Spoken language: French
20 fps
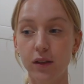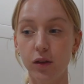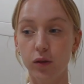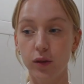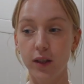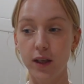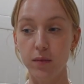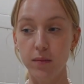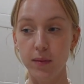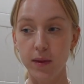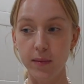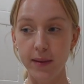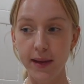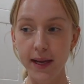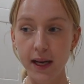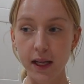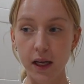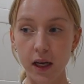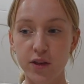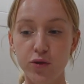tranquille
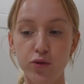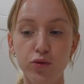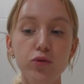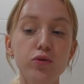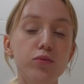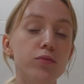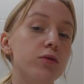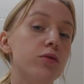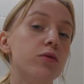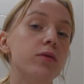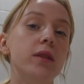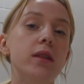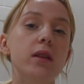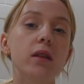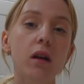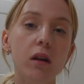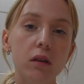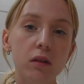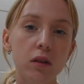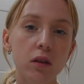mi-mille. Et du coup je me suis dit
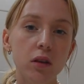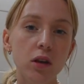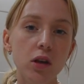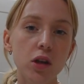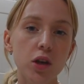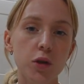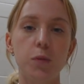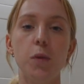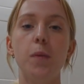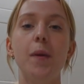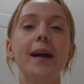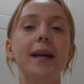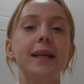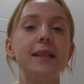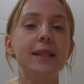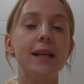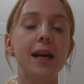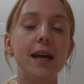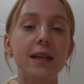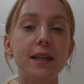non, je peux pas
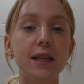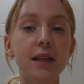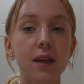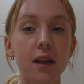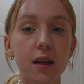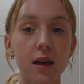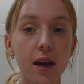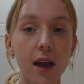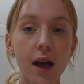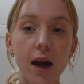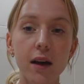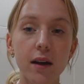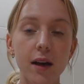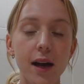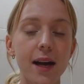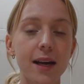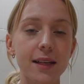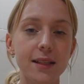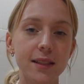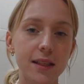rester à Lille là
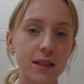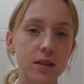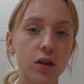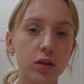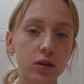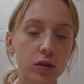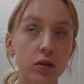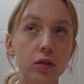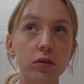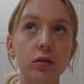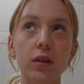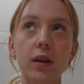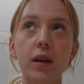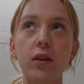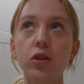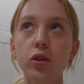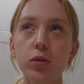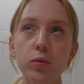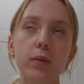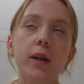à 16h30
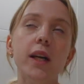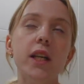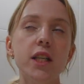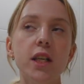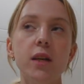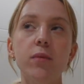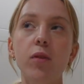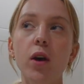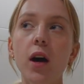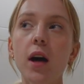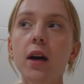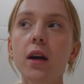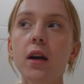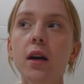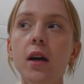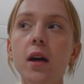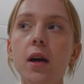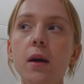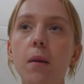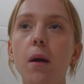alors que je pourrais être chez moi
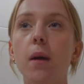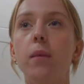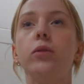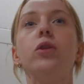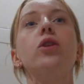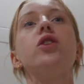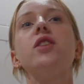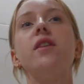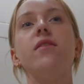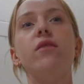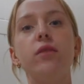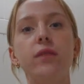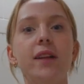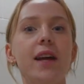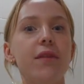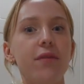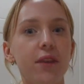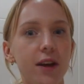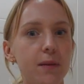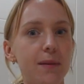en même temps, j'avais envie
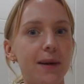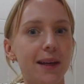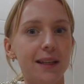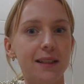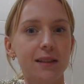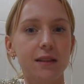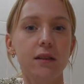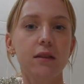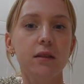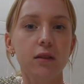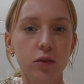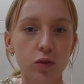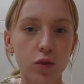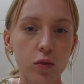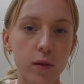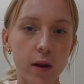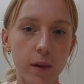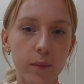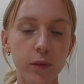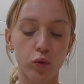d'aller faire les magasins
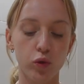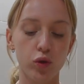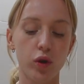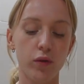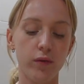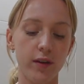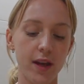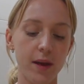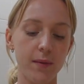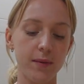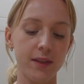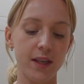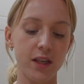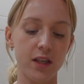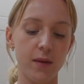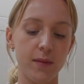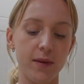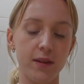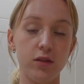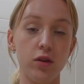demain. Donc j'ai envoyé un message
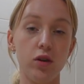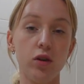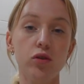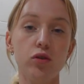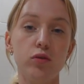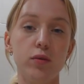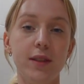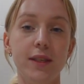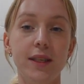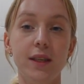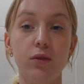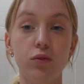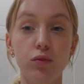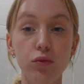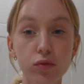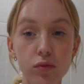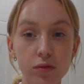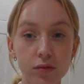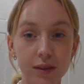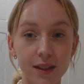à ma soeur, je lui ai dit
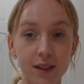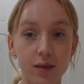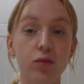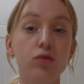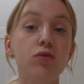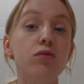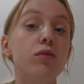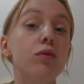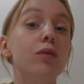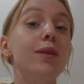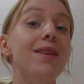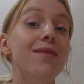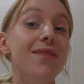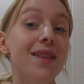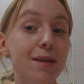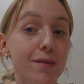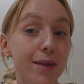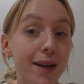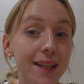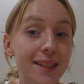écoute, est-ce que tu veux qu'on aille faire
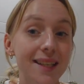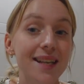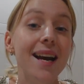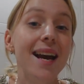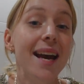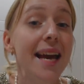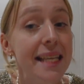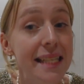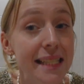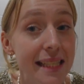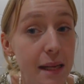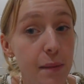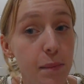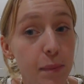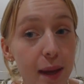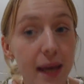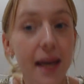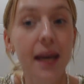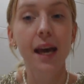les magasins STP